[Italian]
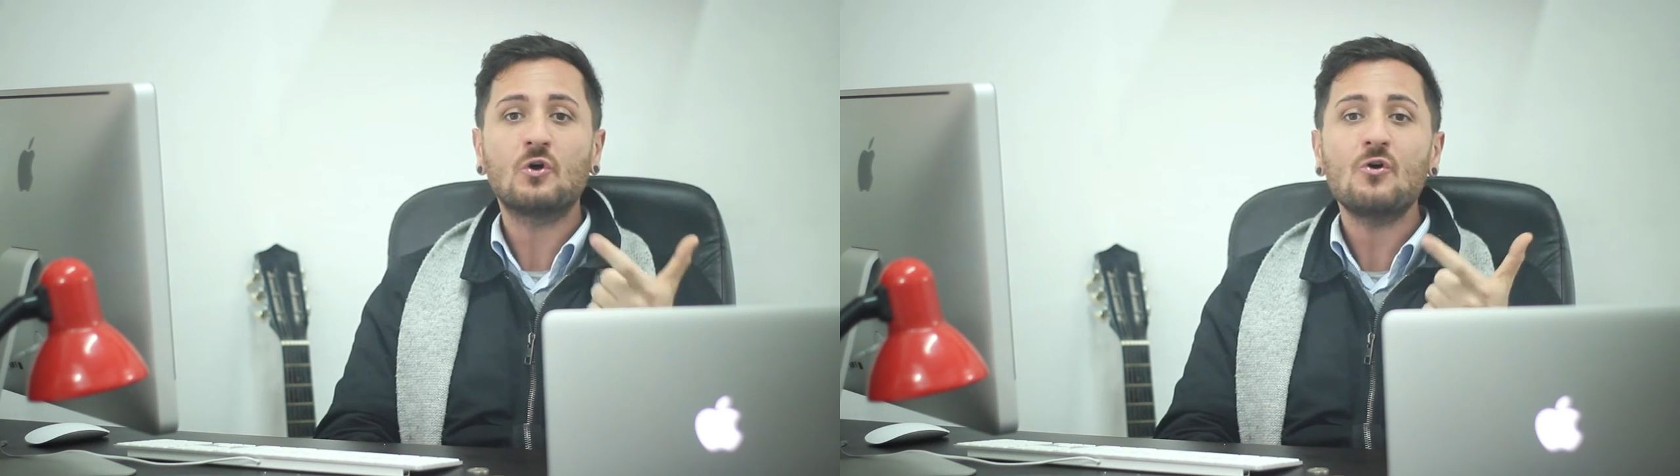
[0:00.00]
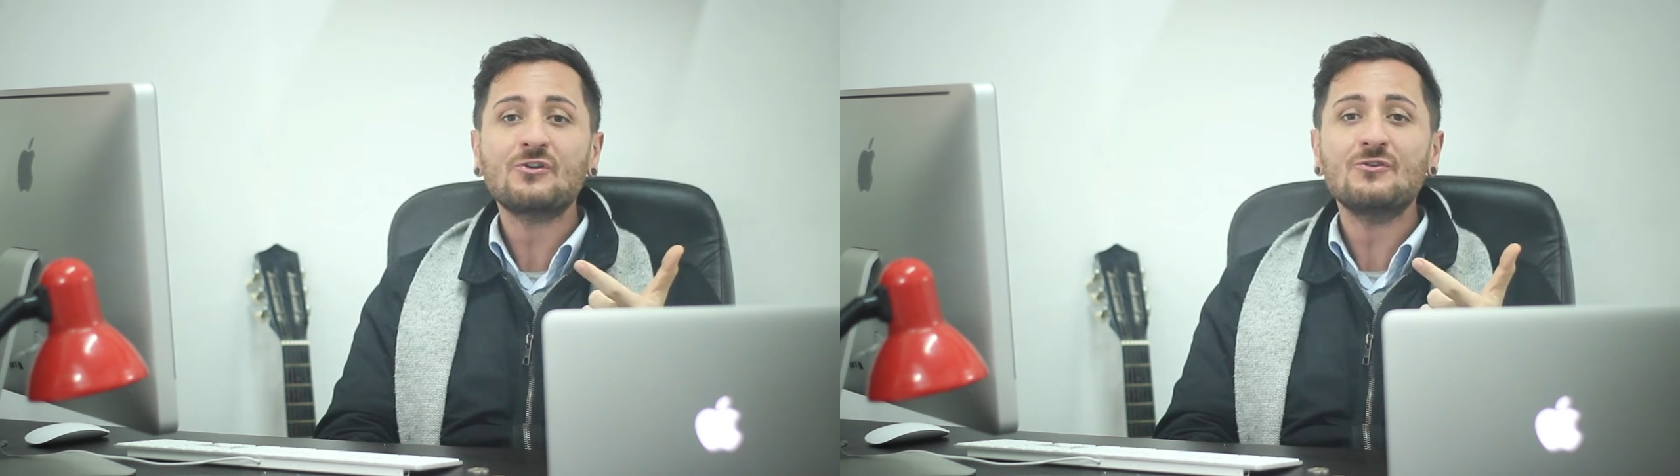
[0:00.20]

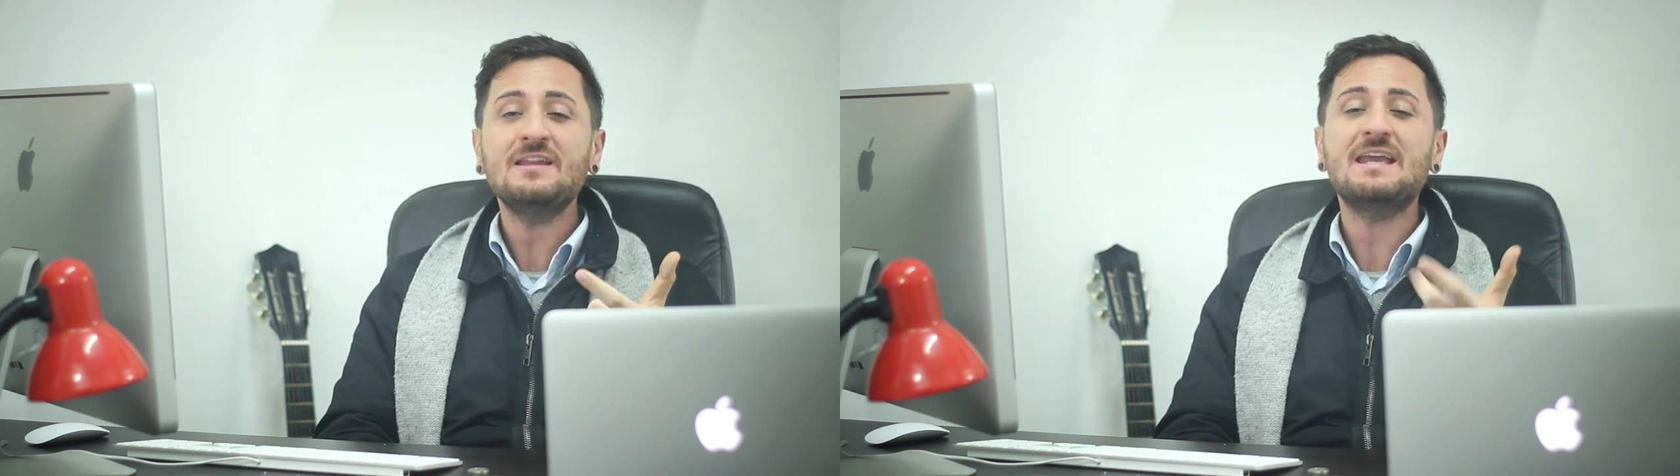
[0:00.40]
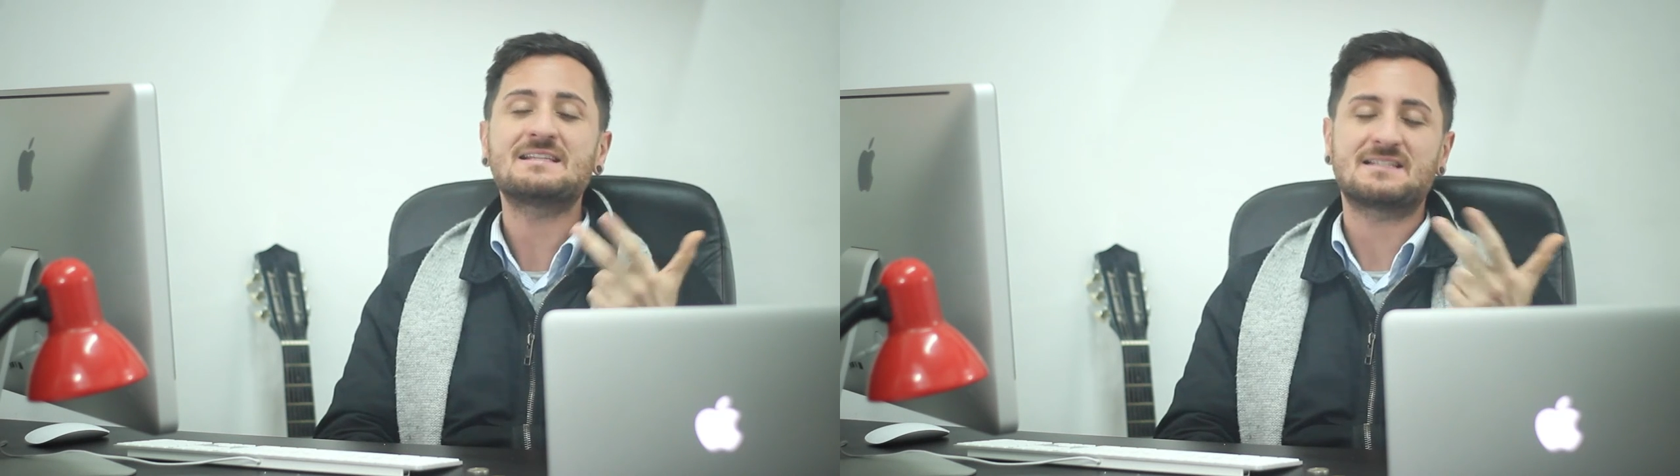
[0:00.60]

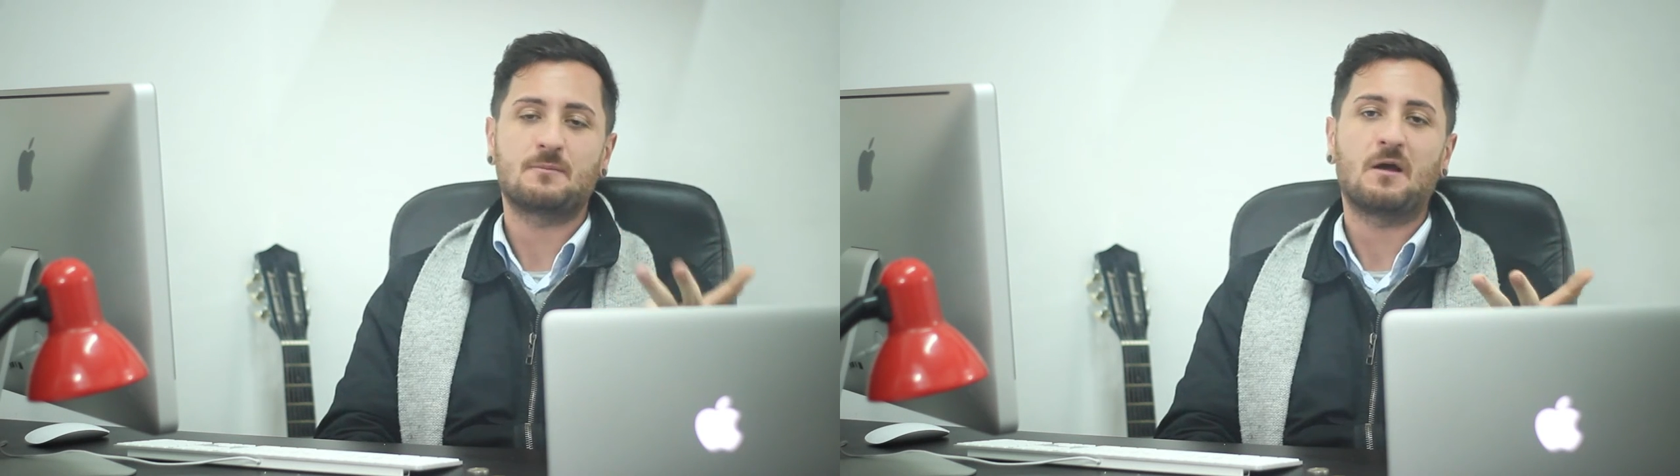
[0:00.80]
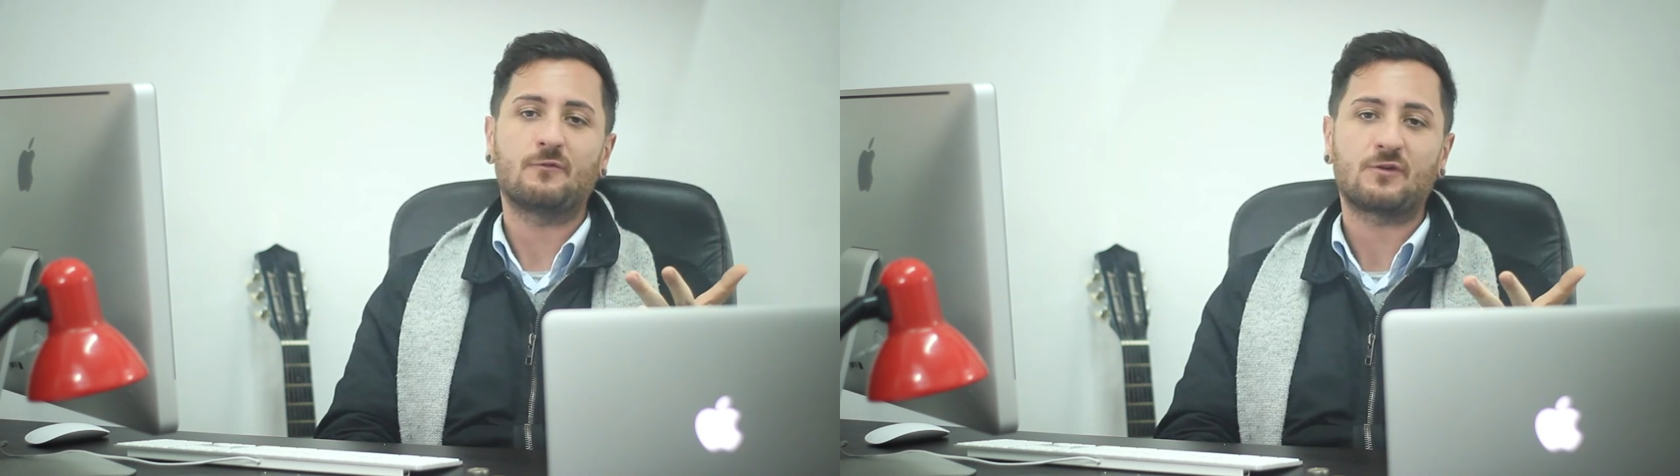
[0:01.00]
cordoli e
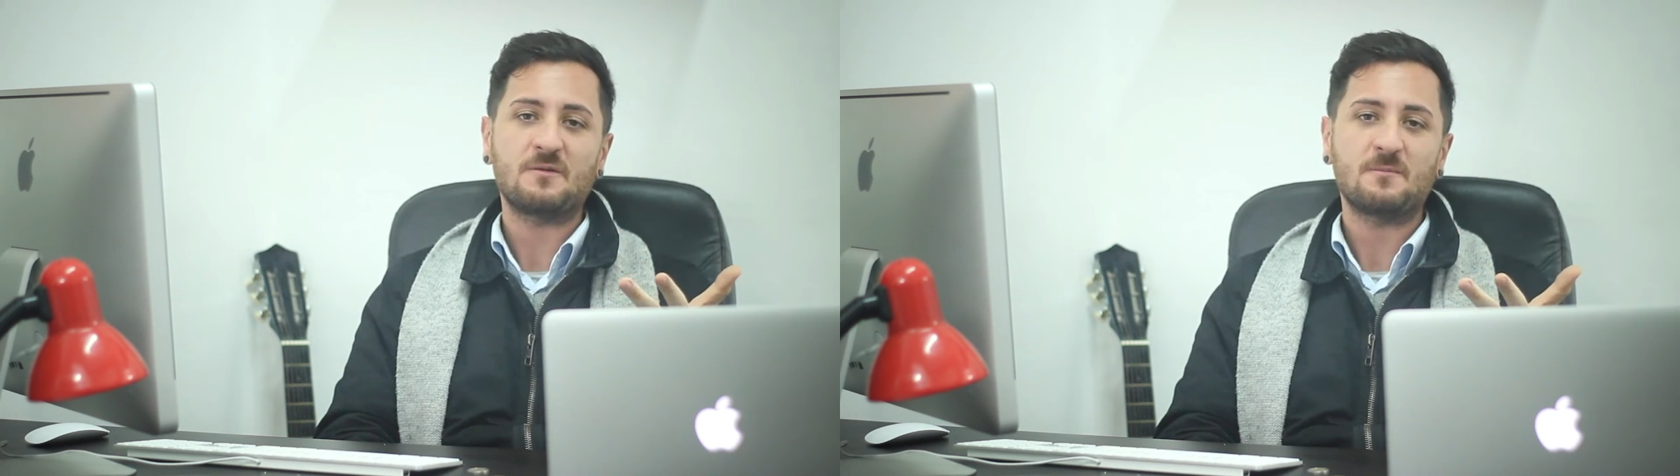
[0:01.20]
semafori.